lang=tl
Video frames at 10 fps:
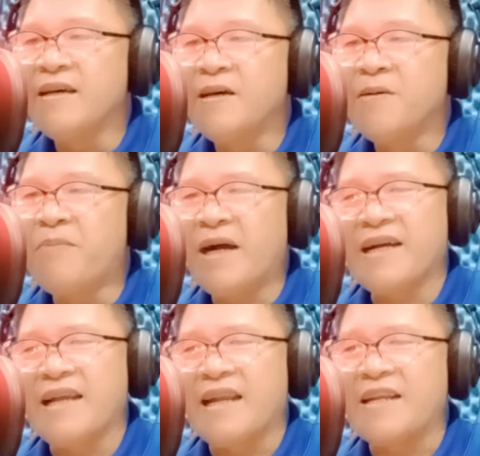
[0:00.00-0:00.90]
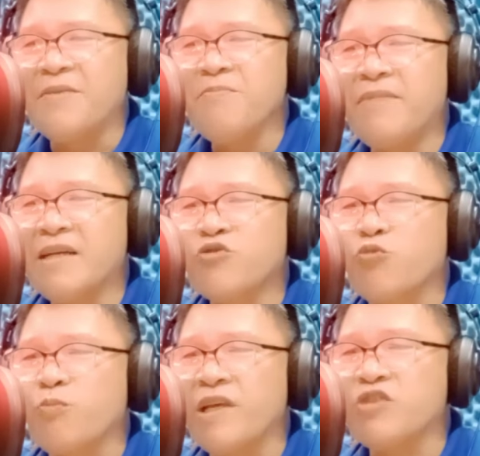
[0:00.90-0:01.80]
Pagkalalimbang
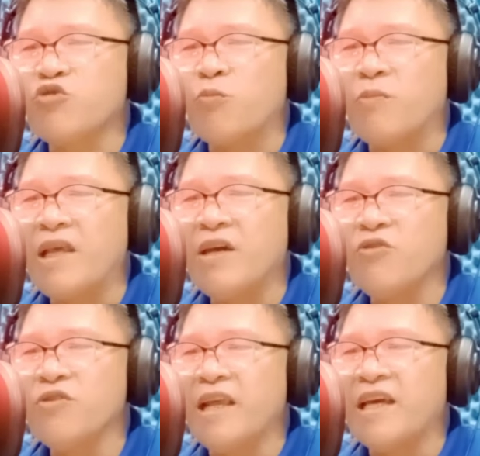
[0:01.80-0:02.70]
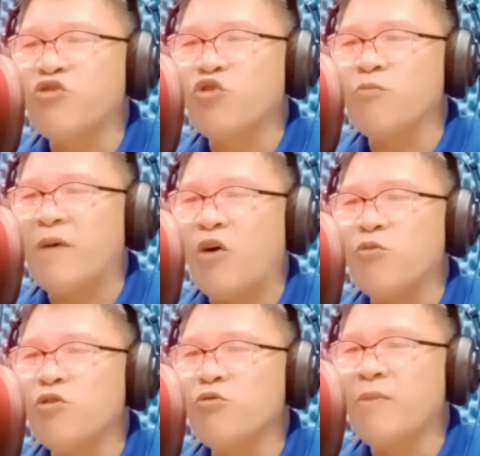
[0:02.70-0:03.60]
subli-sublion ni adtong maumong mga